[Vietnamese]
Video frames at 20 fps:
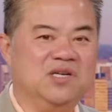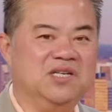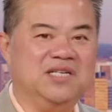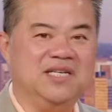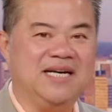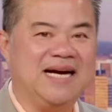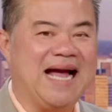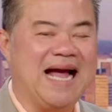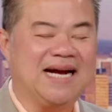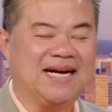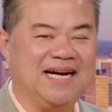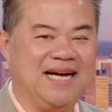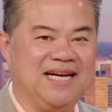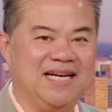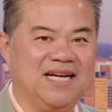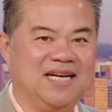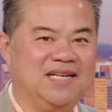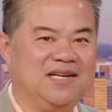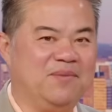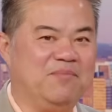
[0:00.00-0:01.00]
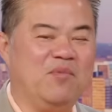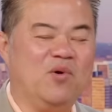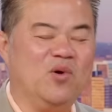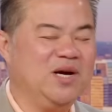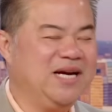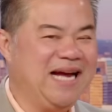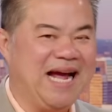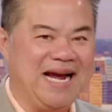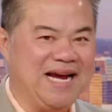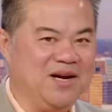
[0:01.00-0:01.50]
lừa gạt này đó dạ. là
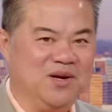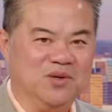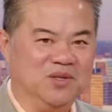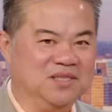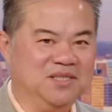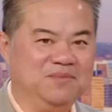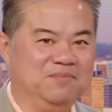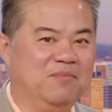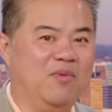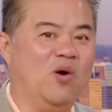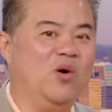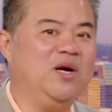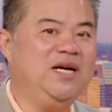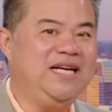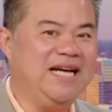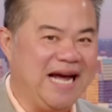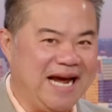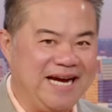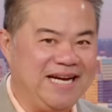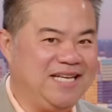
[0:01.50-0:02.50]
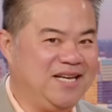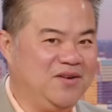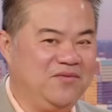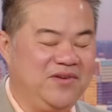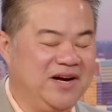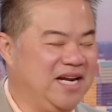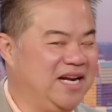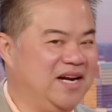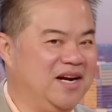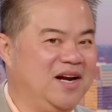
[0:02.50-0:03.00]
mỗi ngày luôn mỗi ngày chứ không
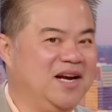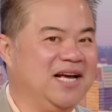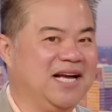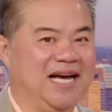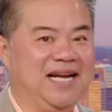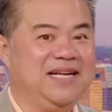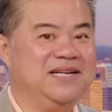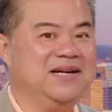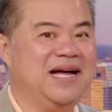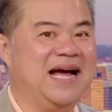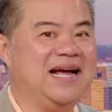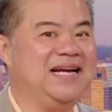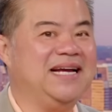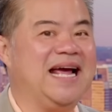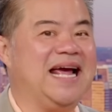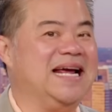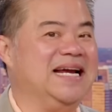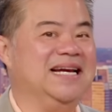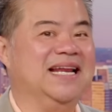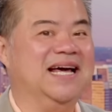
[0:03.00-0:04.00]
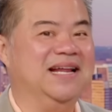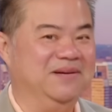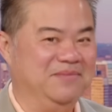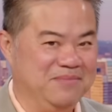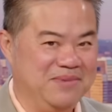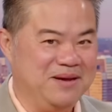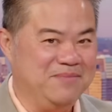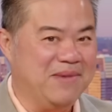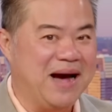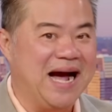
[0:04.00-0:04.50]
phải là nó là dạ. cách hai ngày
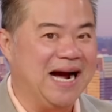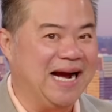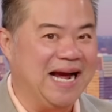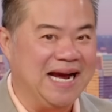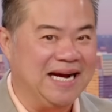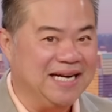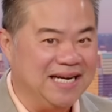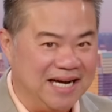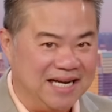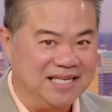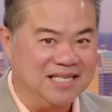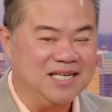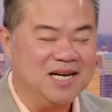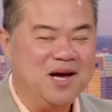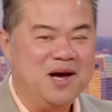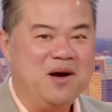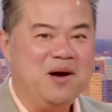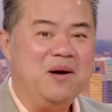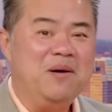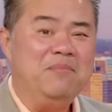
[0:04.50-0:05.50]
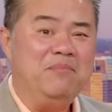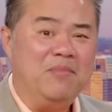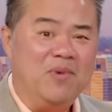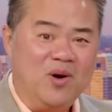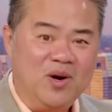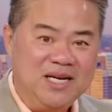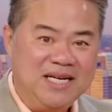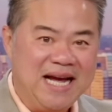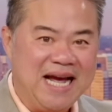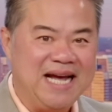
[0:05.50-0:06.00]
lần hay ba ngày lần
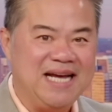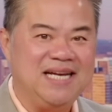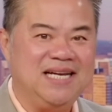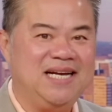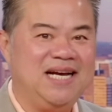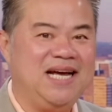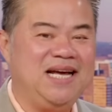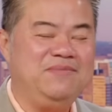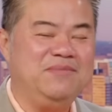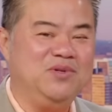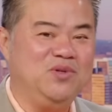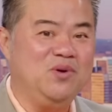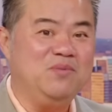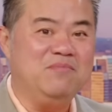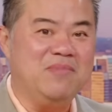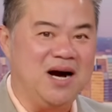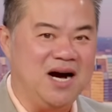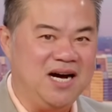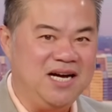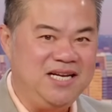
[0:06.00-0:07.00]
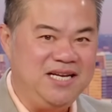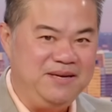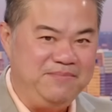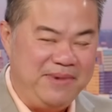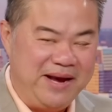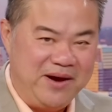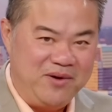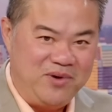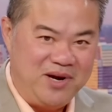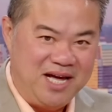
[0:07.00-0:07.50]
mỗi ngày khi mà tôi mở
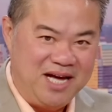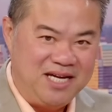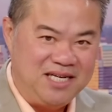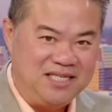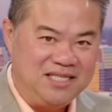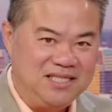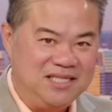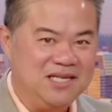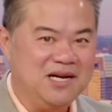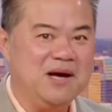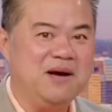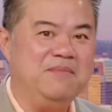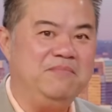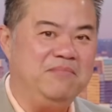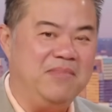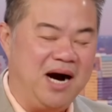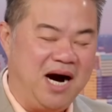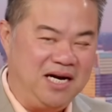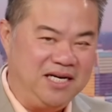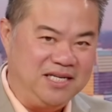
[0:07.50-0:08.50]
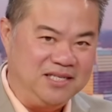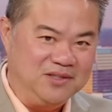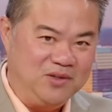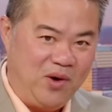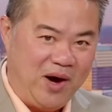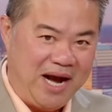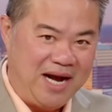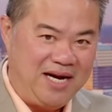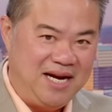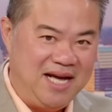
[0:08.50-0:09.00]
email lên mở điện
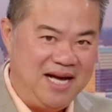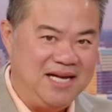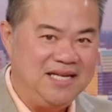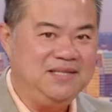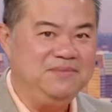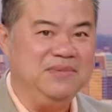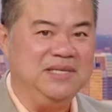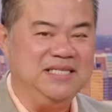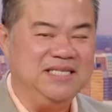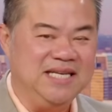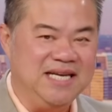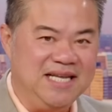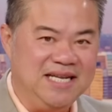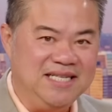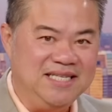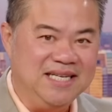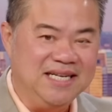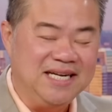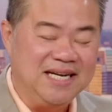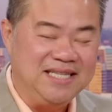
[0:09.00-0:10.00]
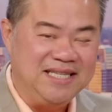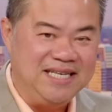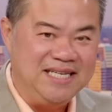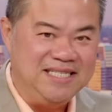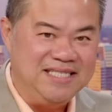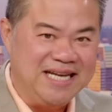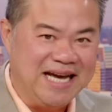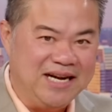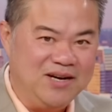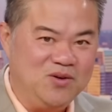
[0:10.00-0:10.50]
thoại lên mình nhìn những cái
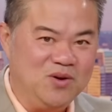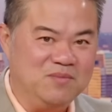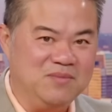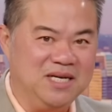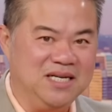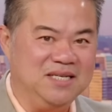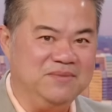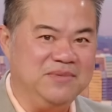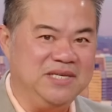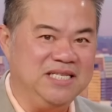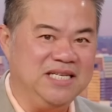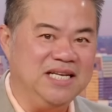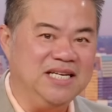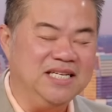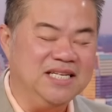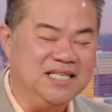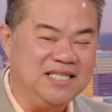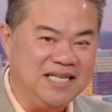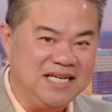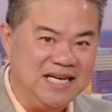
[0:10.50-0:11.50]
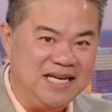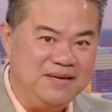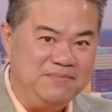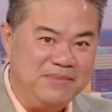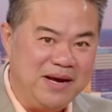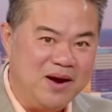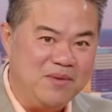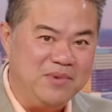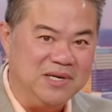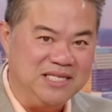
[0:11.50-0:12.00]
tin nhắn của mình mình nhìn những cái
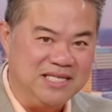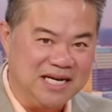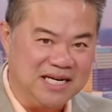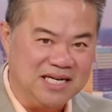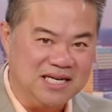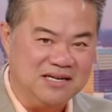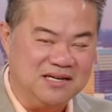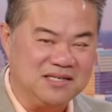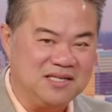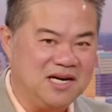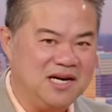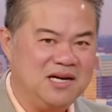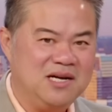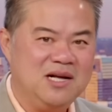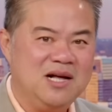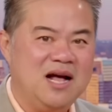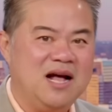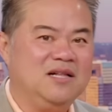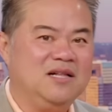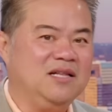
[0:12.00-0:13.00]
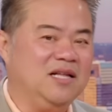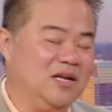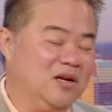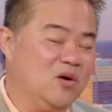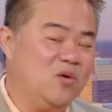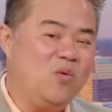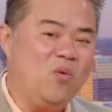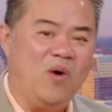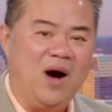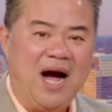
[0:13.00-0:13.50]
email mình nhận được đó thì
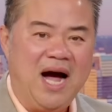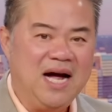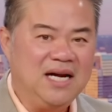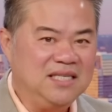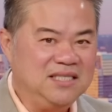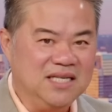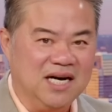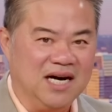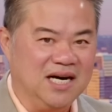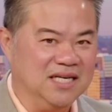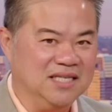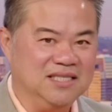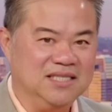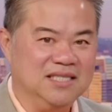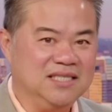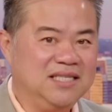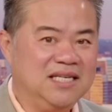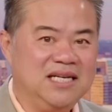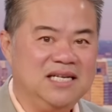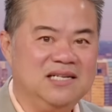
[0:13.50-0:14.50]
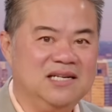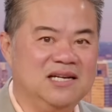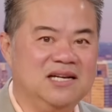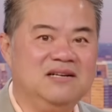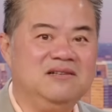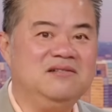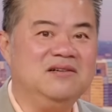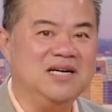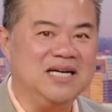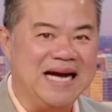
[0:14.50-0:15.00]
nó quá trời những cái
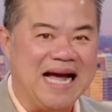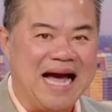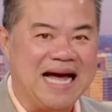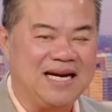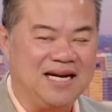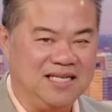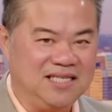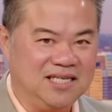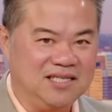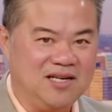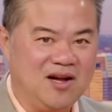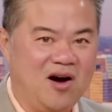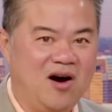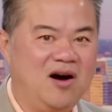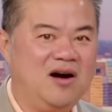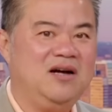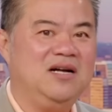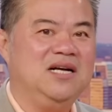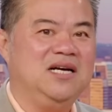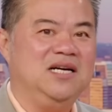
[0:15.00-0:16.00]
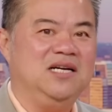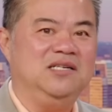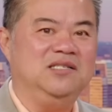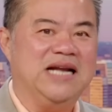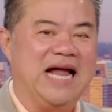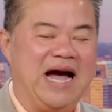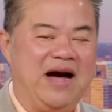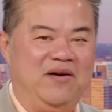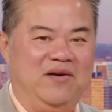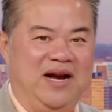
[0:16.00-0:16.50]
lừa gạt ở trên đó
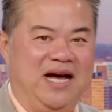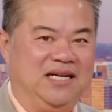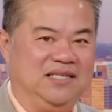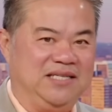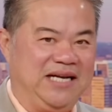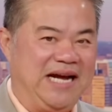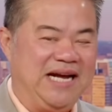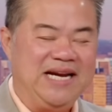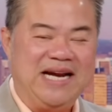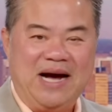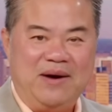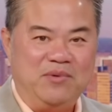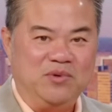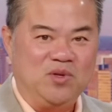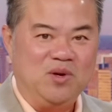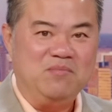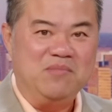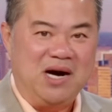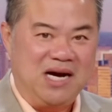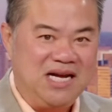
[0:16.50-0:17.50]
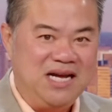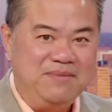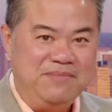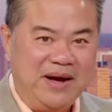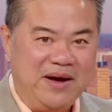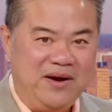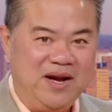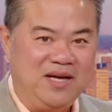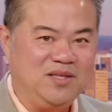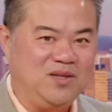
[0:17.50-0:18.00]
nào là ngày nào mà tôi mở
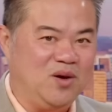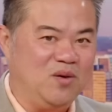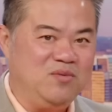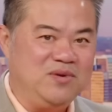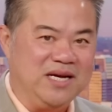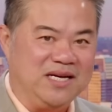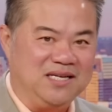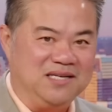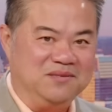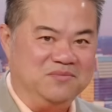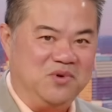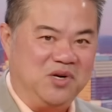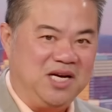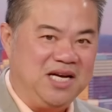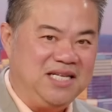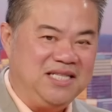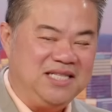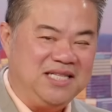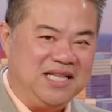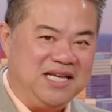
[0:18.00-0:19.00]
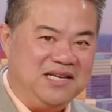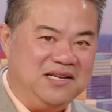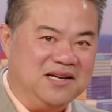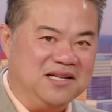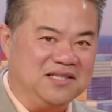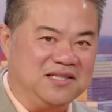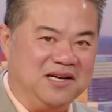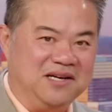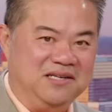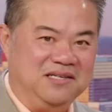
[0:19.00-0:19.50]
email lên tôi cũng nhận được một cái tin
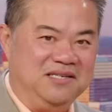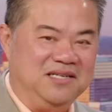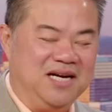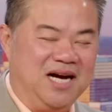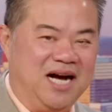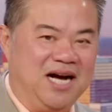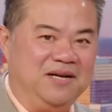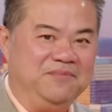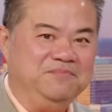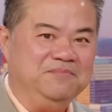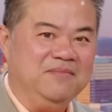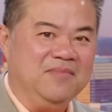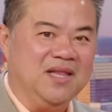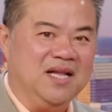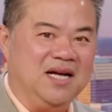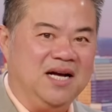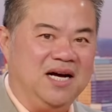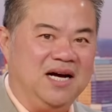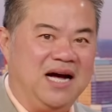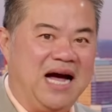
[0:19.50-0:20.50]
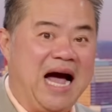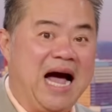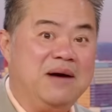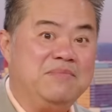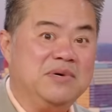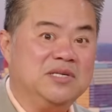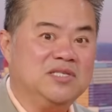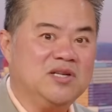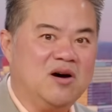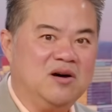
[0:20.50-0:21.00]
là từ à, à,
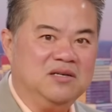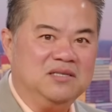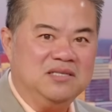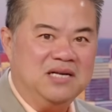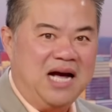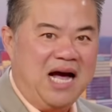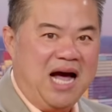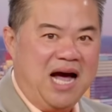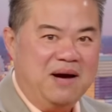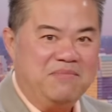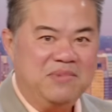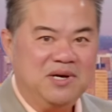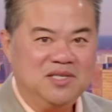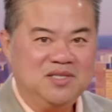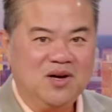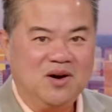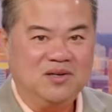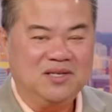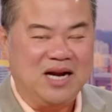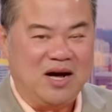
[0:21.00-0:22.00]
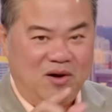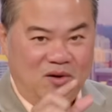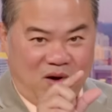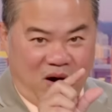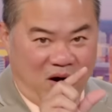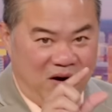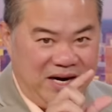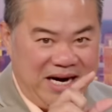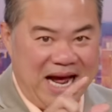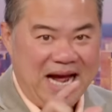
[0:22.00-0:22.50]
Amazon Amazon đã
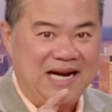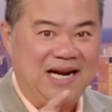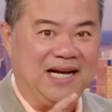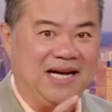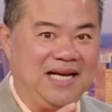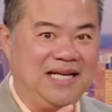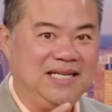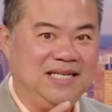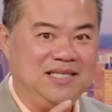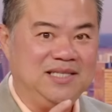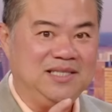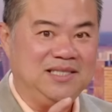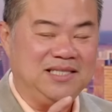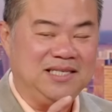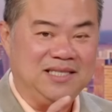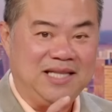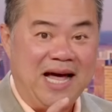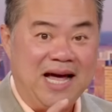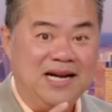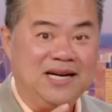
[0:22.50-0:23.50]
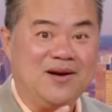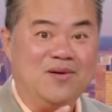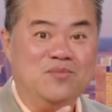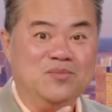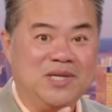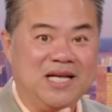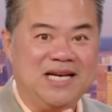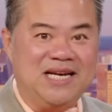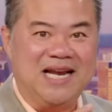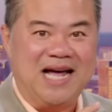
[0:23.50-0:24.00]
rõ ràng là cái cái, cái tên
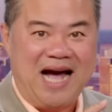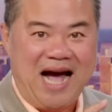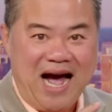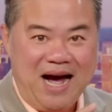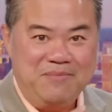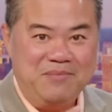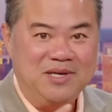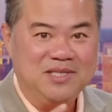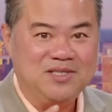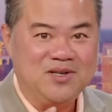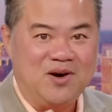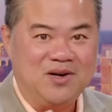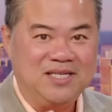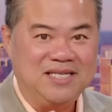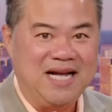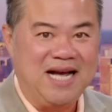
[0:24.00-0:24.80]
công ty ừ. là Amazon